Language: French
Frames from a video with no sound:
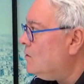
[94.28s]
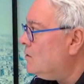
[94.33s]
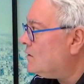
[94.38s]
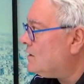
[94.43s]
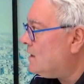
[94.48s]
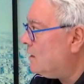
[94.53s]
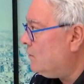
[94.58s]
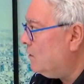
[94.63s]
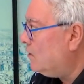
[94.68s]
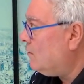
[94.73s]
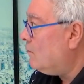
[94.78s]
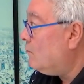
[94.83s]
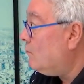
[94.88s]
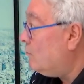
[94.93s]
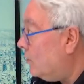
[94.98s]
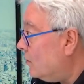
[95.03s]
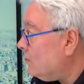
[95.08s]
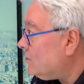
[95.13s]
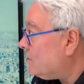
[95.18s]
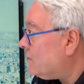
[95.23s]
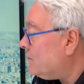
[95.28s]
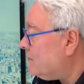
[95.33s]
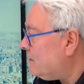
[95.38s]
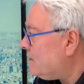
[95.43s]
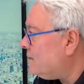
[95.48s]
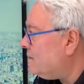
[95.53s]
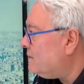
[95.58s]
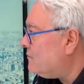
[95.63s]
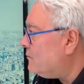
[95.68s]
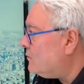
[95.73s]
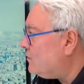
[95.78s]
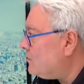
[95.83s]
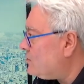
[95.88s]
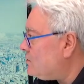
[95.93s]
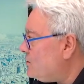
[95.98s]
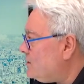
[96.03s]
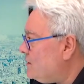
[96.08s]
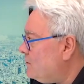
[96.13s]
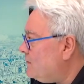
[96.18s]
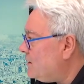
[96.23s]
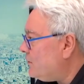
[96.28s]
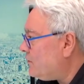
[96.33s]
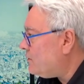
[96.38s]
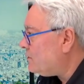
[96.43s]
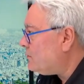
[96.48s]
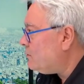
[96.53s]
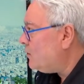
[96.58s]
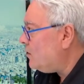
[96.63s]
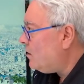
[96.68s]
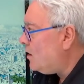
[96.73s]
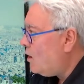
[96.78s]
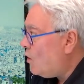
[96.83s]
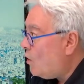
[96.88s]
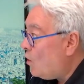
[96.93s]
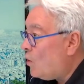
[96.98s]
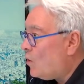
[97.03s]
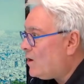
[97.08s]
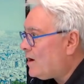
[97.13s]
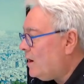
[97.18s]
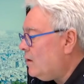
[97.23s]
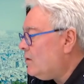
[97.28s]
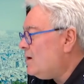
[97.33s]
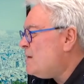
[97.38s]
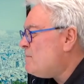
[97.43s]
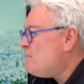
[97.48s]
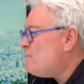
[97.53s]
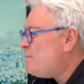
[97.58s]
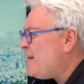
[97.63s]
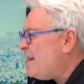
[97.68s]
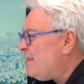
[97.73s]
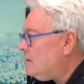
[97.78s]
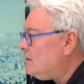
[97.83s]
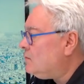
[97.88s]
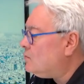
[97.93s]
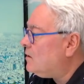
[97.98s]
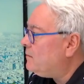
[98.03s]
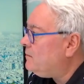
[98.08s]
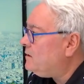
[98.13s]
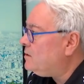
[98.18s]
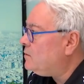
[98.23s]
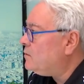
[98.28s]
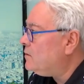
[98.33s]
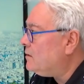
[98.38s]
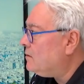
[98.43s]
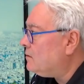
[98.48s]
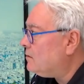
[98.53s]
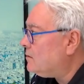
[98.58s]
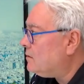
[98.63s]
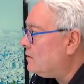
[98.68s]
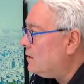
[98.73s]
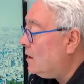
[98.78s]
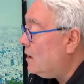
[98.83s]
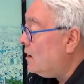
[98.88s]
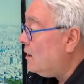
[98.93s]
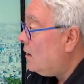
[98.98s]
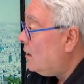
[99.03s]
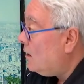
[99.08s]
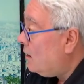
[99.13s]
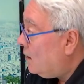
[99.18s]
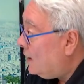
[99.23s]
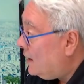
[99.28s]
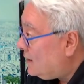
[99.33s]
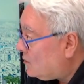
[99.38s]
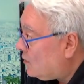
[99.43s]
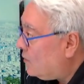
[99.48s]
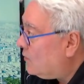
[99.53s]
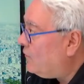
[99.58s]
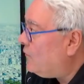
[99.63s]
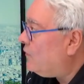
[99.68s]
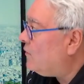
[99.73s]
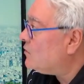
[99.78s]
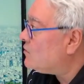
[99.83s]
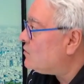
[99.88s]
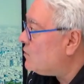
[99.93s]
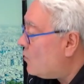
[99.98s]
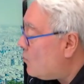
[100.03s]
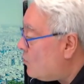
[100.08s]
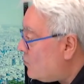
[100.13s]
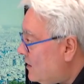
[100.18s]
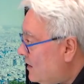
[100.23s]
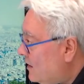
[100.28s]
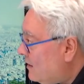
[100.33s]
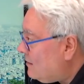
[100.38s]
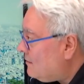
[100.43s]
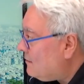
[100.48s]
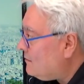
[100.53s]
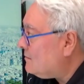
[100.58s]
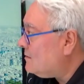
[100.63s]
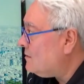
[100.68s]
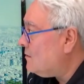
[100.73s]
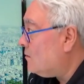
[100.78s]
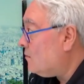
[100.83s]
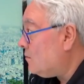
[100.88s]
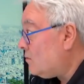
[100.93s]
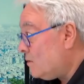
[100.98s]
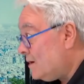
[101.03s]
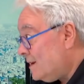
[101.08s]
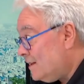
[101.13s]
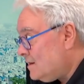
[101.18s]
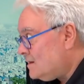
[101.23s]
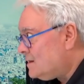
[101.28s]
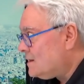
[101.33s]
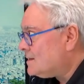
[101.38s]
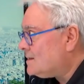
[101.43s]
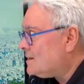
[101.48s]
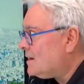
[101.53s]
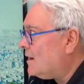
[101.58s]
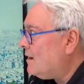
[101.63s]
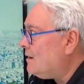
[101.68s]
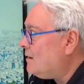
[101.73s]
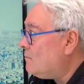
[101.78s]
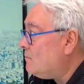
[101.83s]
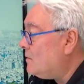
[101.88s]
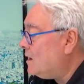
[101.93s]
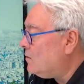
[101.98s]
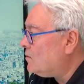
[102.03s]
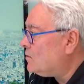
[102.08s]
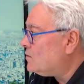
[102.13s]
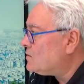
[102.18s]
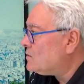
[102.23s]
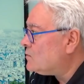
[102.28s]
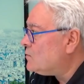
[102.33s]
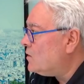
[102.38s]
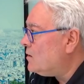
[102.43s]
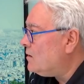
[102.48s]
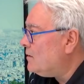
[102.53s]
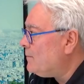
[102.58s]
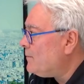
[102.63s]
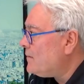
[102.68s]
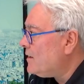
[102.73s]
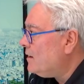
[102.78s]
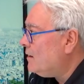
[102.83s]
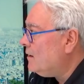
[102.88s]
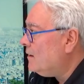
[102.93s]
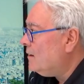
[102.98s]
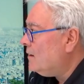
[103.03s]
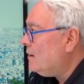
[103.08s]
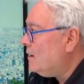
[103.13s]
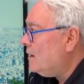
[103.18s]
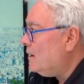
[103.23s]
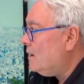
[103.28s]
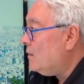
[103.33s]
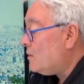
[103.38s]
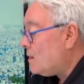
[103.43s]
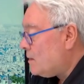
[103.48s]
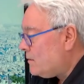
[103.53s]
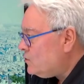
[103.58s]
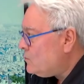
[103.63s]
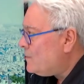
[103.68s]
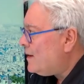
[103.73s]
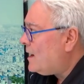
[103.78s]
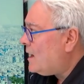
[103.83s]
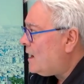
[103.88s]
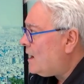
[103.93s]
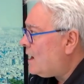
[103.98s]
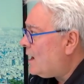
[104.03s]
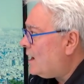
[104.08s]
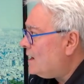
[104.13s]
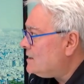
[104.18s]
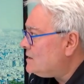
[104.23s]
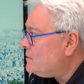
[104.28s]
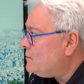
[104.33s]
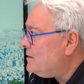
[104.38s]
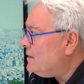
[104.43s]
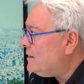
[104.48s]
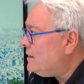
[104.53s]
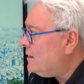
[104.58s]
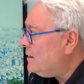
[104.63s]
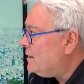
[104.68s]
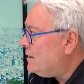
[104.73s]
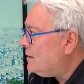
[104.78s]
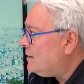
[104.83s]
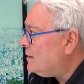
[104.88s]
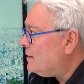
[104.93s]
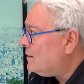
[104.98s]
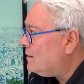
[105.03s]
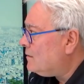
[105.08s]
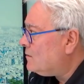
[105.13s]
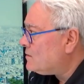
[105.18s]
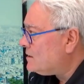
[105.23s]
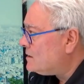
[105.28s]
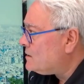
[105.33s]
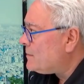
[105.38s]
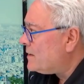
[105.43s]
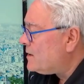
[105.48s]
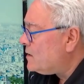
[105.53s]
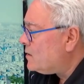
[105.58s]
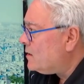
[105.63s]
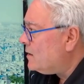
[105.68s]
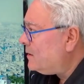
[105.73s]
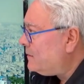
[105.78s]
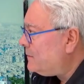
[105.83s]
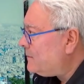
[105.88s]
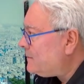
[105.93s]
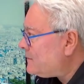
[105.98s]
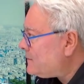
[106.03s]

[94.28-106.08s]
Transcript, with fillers: notamment, montrent effectivement ce type d'affrontement auquel on n'est pas du tout habitué. Donc, euh, étant en France, oui, on connaît déjà ça, malheureusement, et on a du mal à, l'expliquer euh, aux Espagnols.